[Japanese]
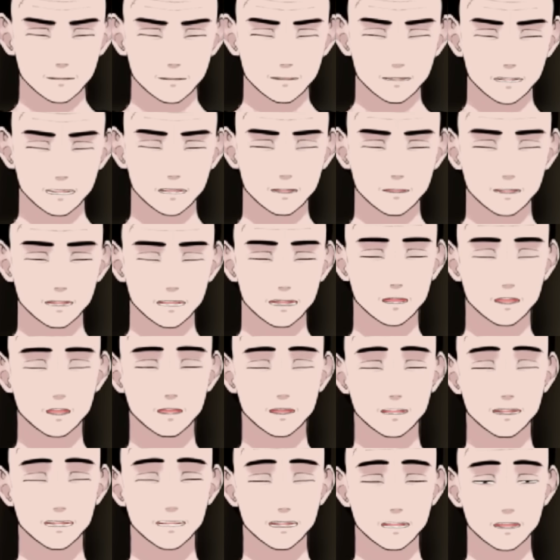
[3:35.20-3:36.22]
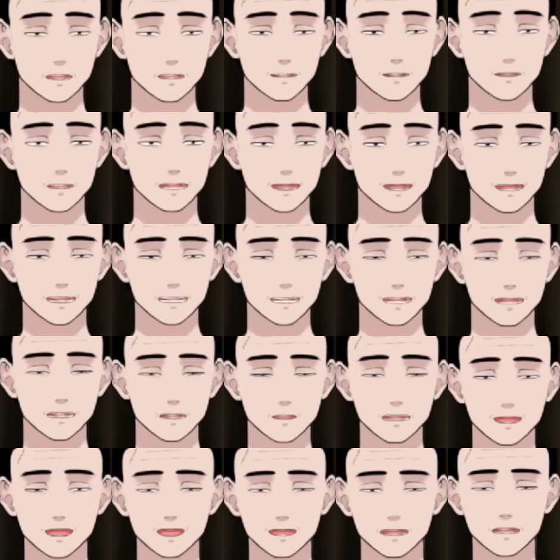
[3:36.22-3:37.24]
それを一緒って、なん
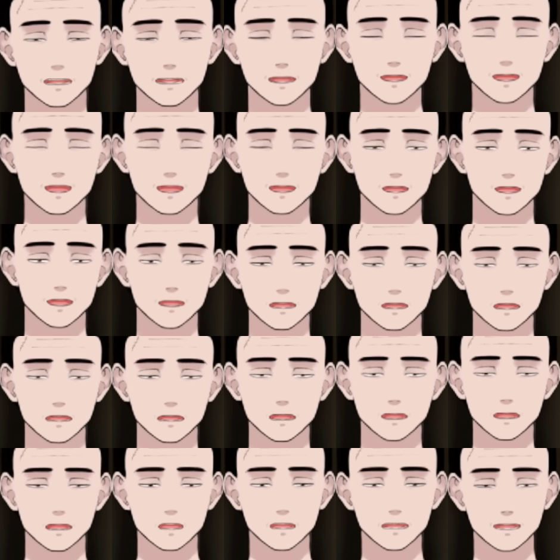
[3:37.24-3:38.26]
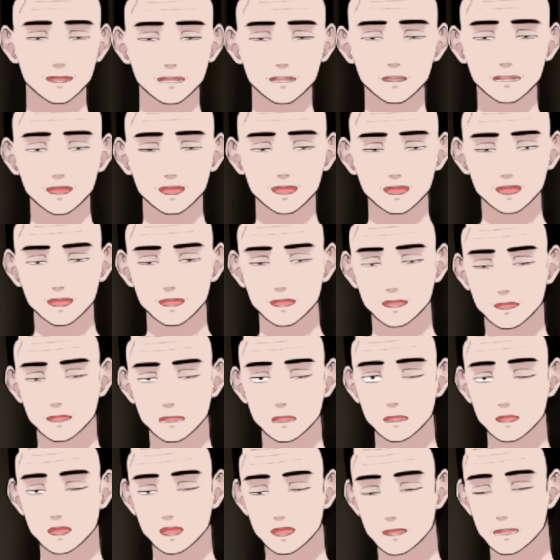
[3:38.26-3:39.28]
か一緒のようなしゃがれ
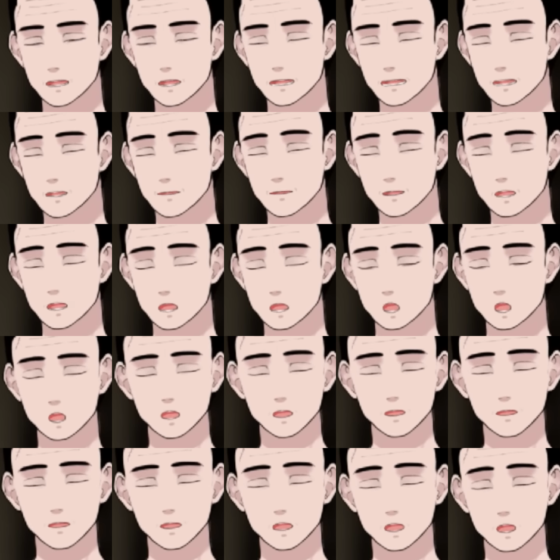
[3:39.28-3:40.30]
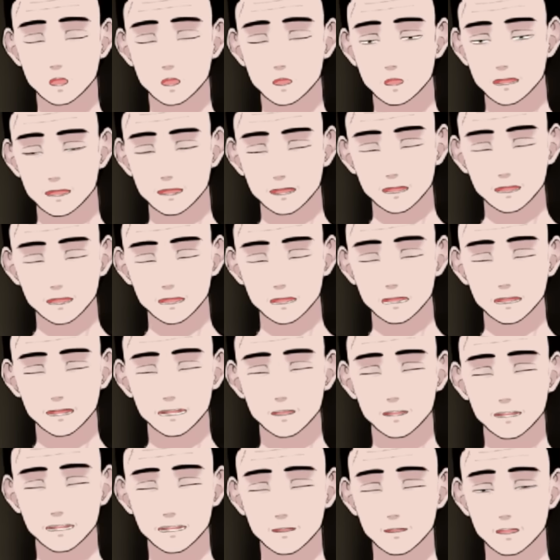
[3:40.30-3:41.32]
声って、そういうような
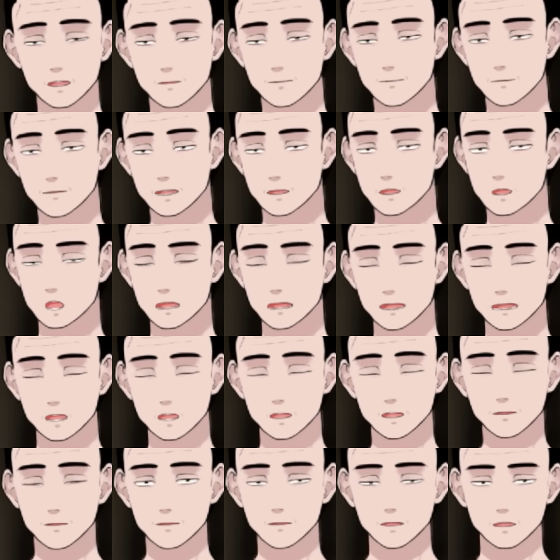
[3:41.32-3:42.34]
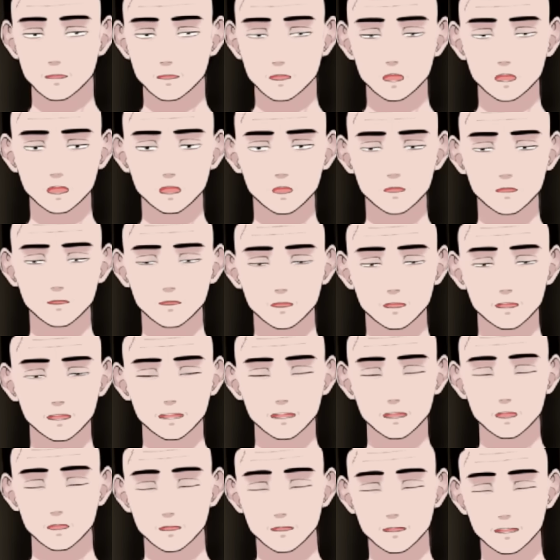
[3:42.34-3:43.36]
ガサガサした声っていうことを一
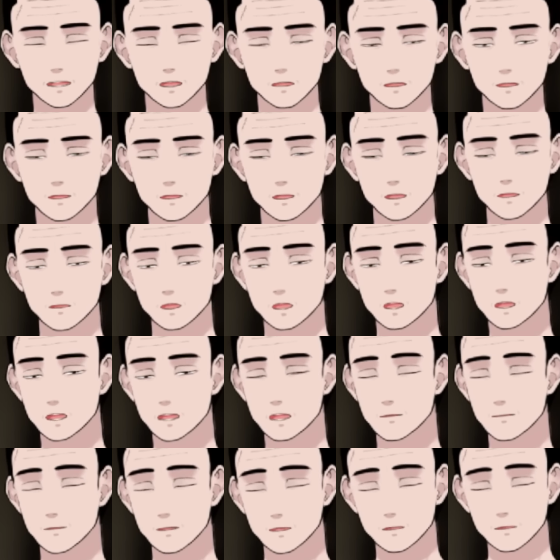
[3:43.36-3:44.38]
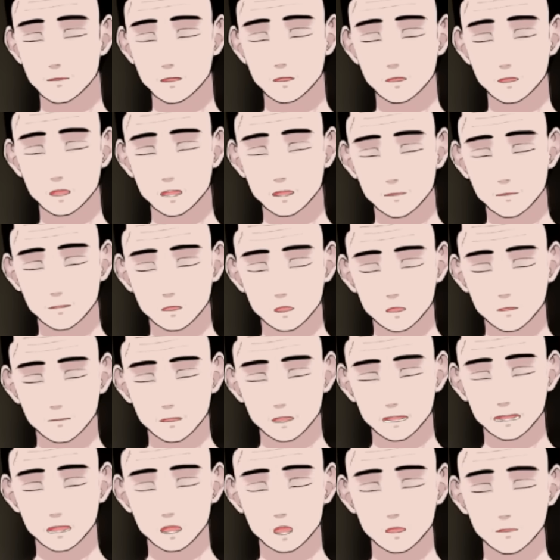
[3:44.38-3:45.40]
緒っていう風に見ちゃうっていうことだと、
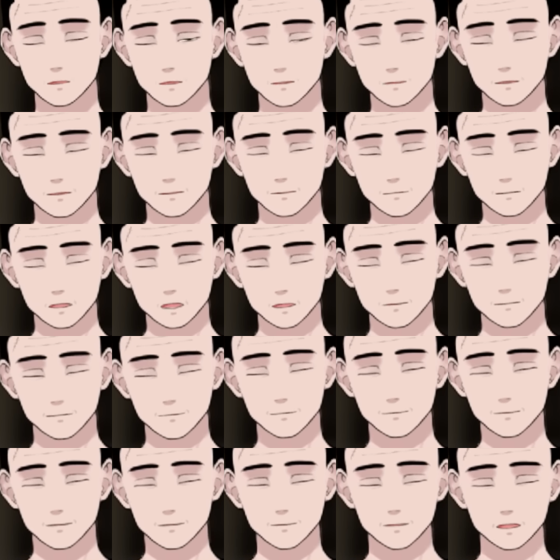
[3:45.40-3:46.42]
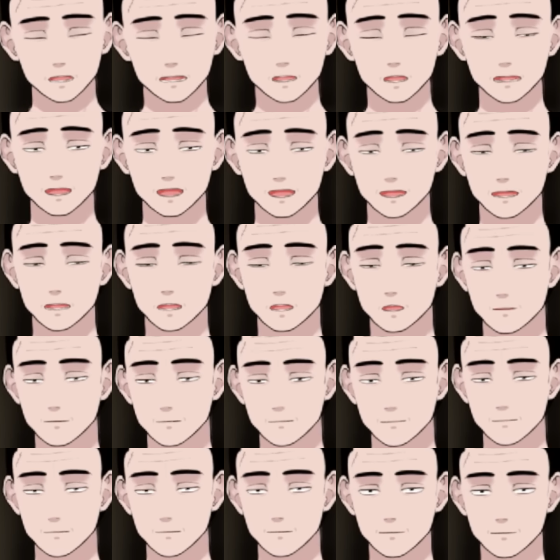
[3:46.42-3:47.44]
本当に何言ってるのかわからないっ
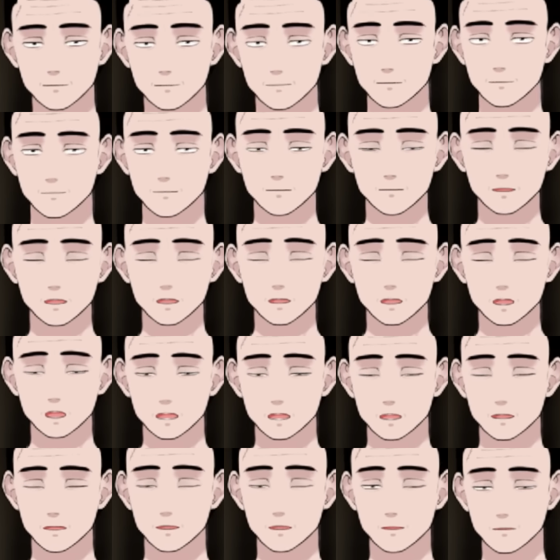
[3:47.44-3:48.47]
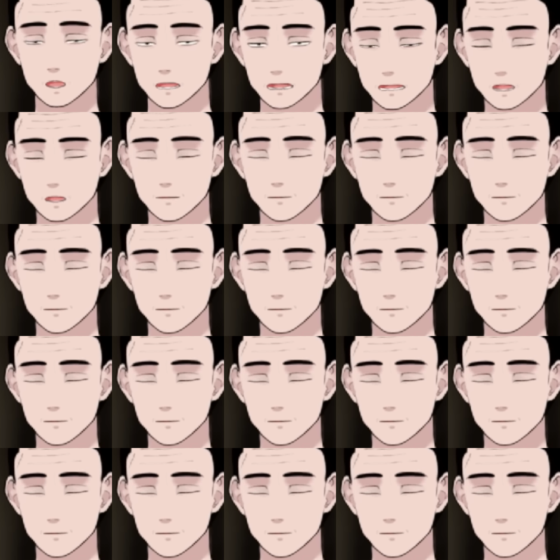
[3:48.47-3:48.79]
ていうことですよね。